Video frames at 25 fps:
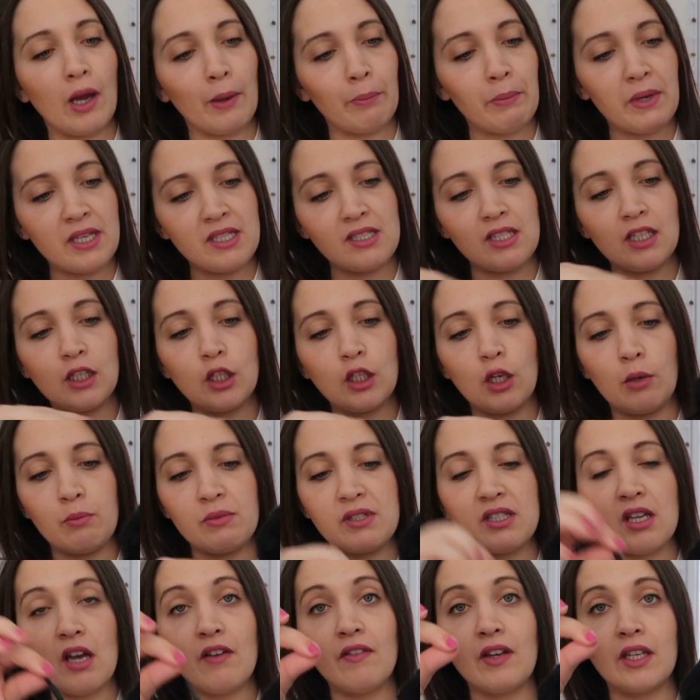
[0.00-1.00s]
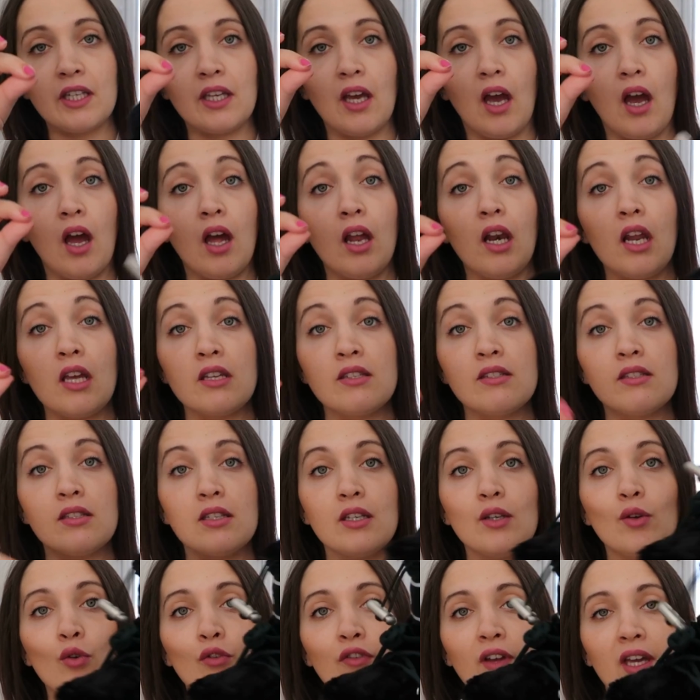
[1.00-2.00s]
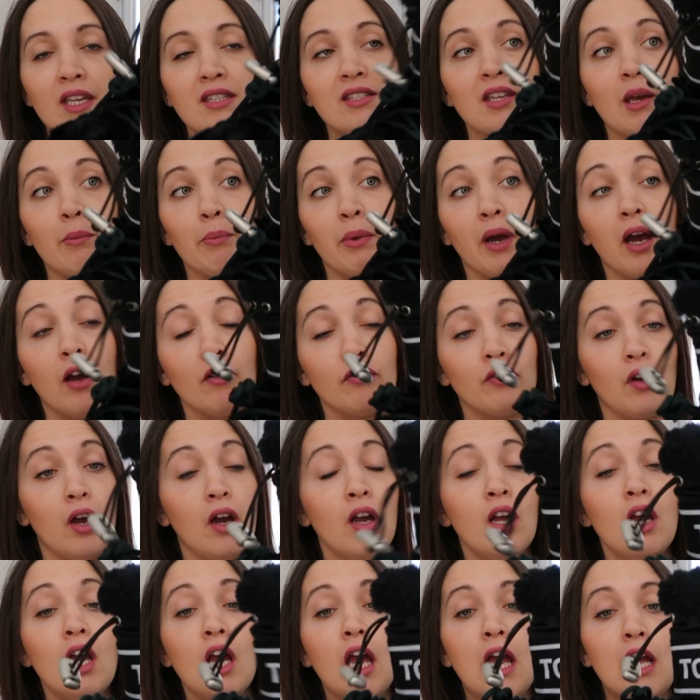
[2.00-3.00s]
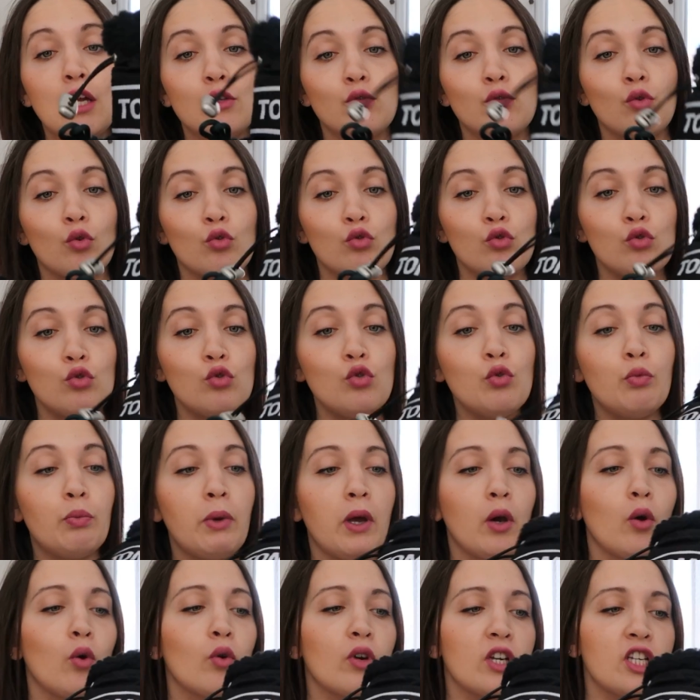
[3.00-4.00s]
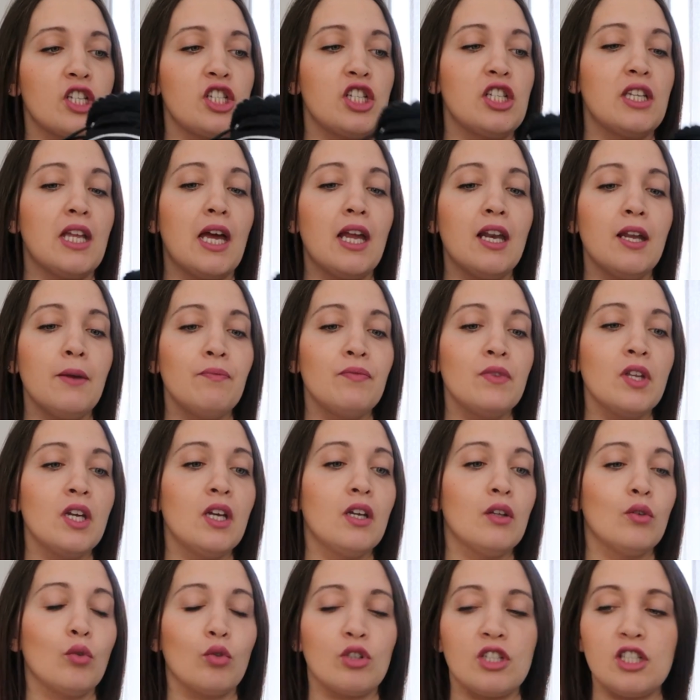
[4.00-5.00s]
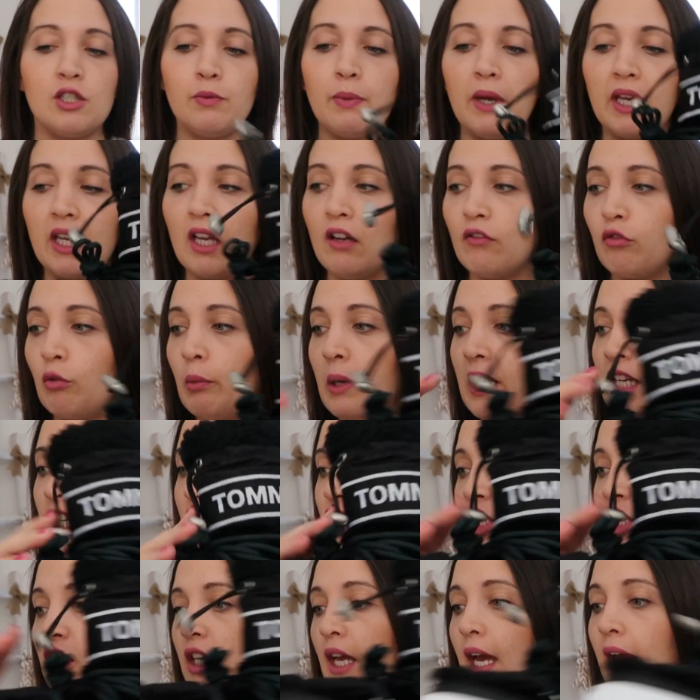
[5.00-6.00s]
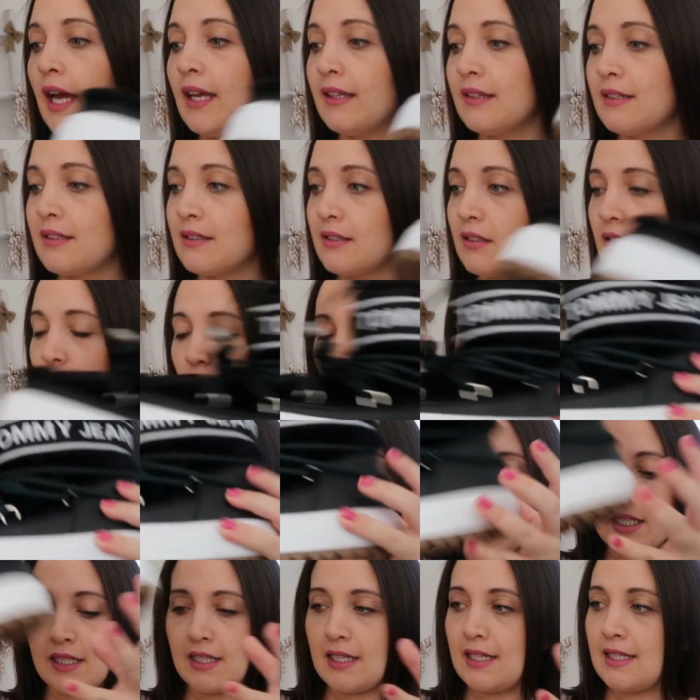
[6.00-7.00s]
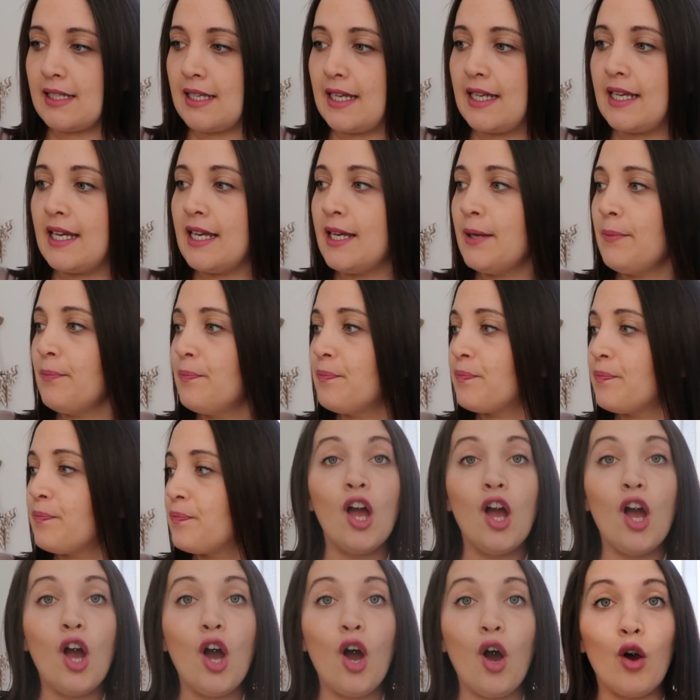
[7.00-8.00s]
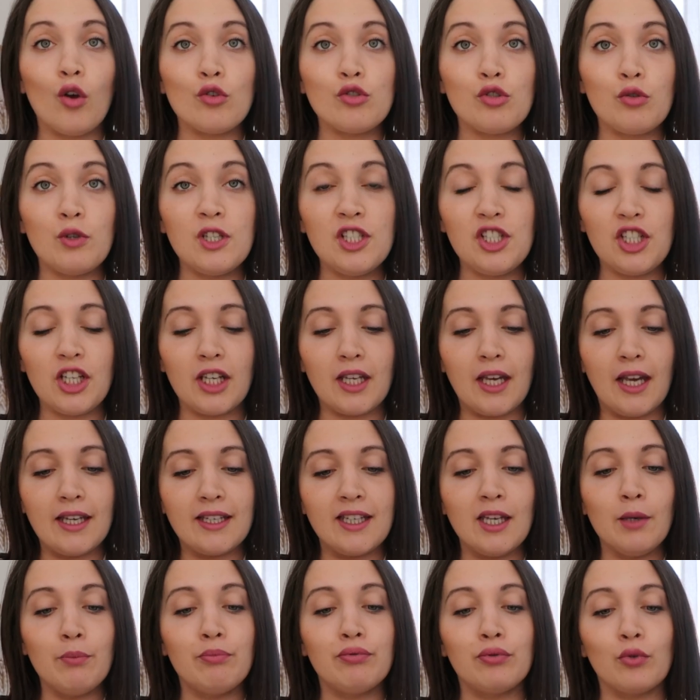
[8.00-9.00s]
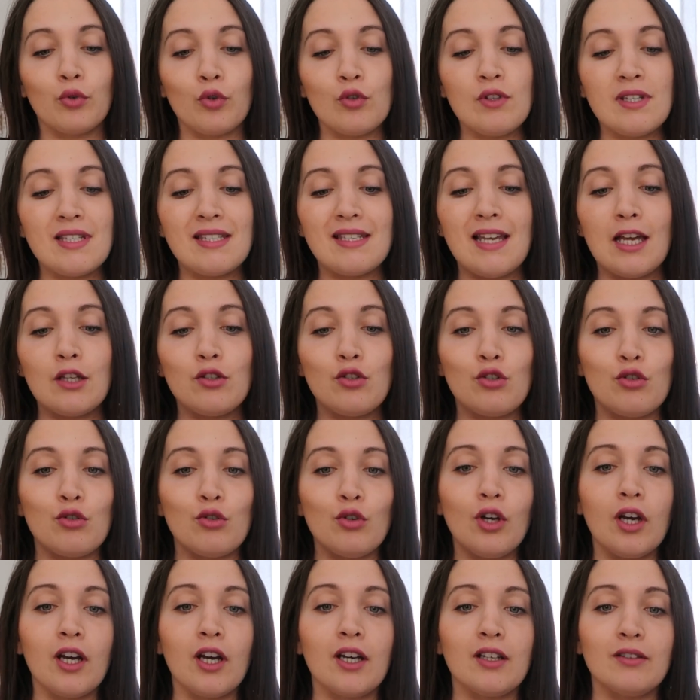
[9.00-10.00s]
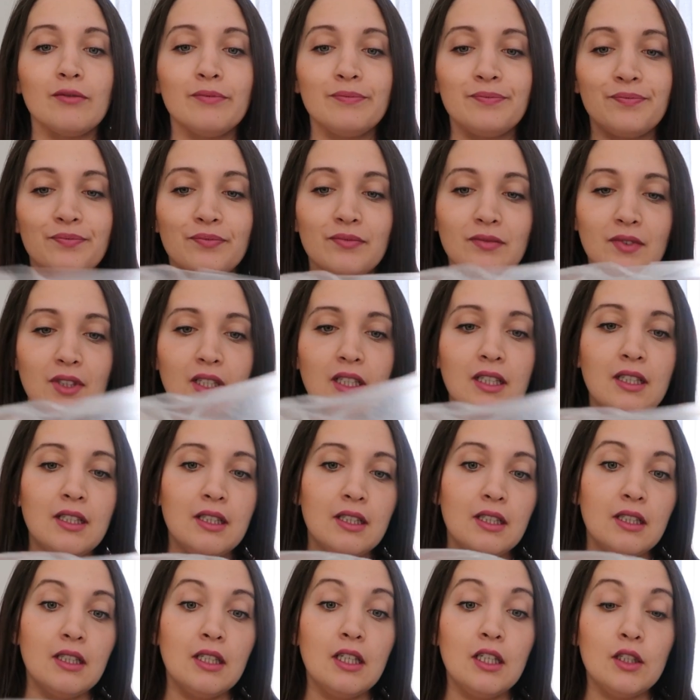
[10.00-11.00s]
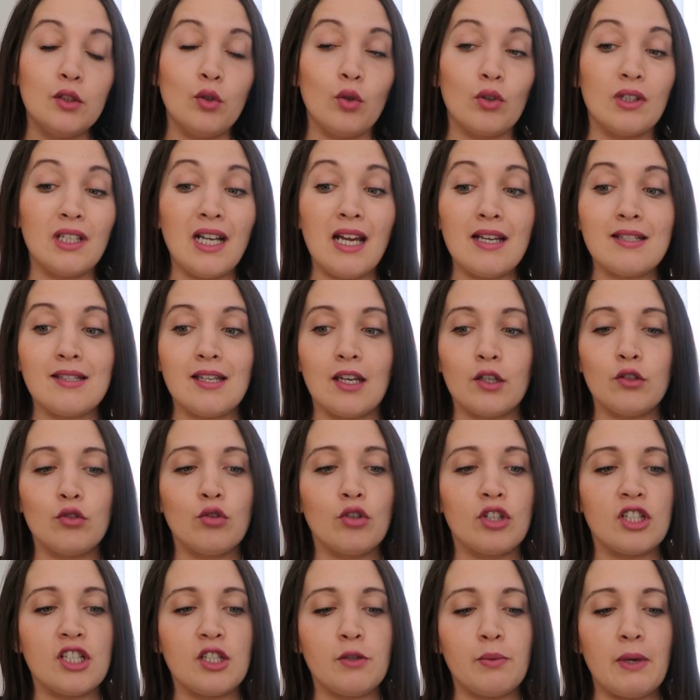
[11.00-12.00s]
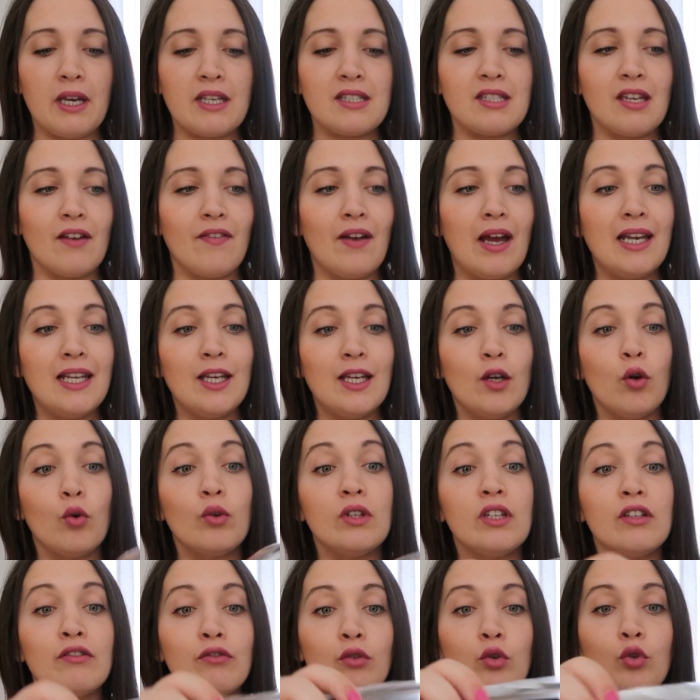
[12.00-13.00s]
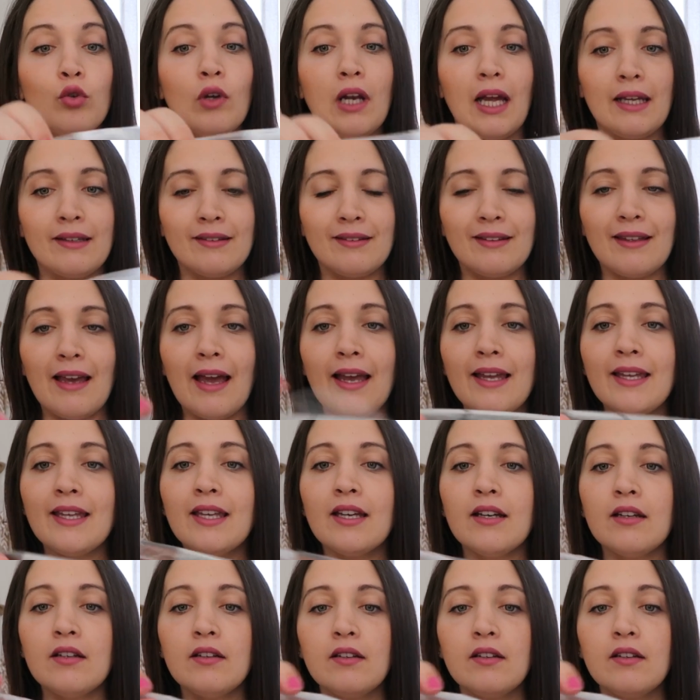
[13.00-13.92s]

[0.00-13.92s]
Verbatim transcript: noires basiques comme ça avec un lacet euh, vert sapin. Enfin, elles sont super originales. Donc j'espère qu'elles vont m'aller. J'ai hâte de les essayer. Ensuite, j'ai craqué pour une ceinture. Donc la ceinture, j'espère que ça va aller au niveau de la taille